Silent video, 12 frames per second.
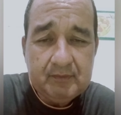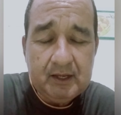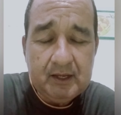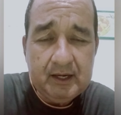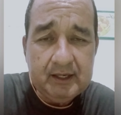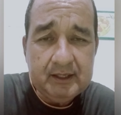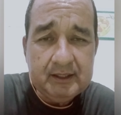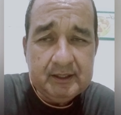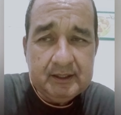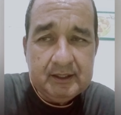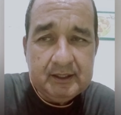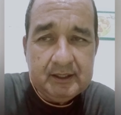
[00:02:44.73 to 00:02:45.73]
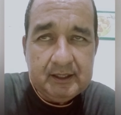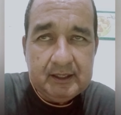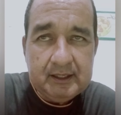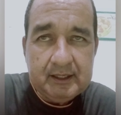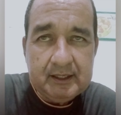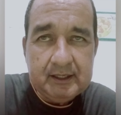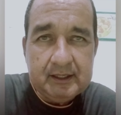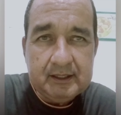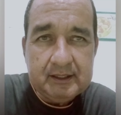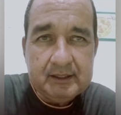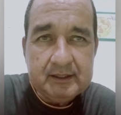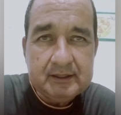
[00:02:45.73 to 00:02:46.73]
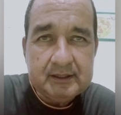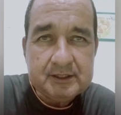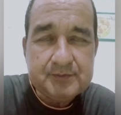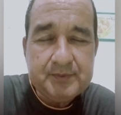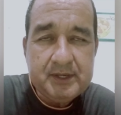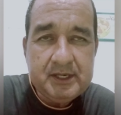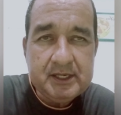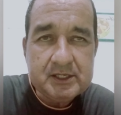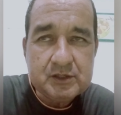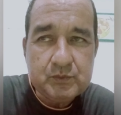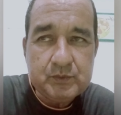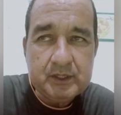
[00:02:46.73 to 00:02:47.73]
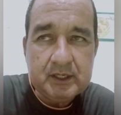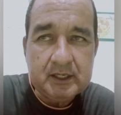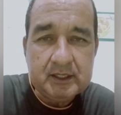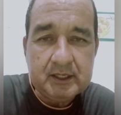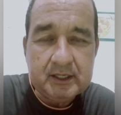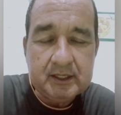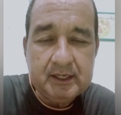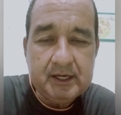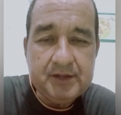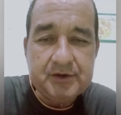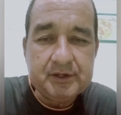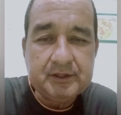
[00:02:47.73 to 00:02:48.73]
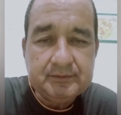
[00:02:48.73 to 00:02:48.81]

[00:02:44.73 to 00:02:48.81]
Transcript: Uh, uh, as many as we can uh, gather